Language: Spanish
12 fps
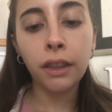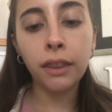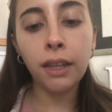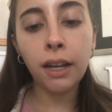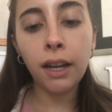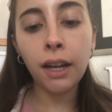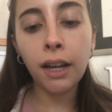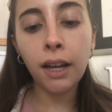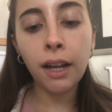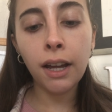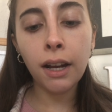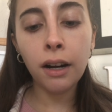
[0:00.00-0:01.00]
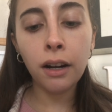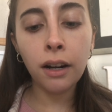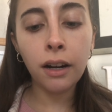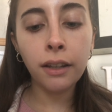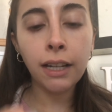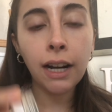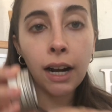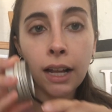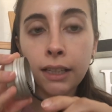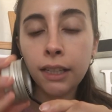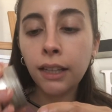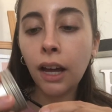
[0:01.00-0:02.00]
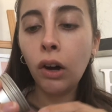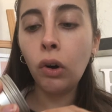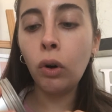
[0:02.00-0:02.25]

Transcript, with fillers: de, de la latita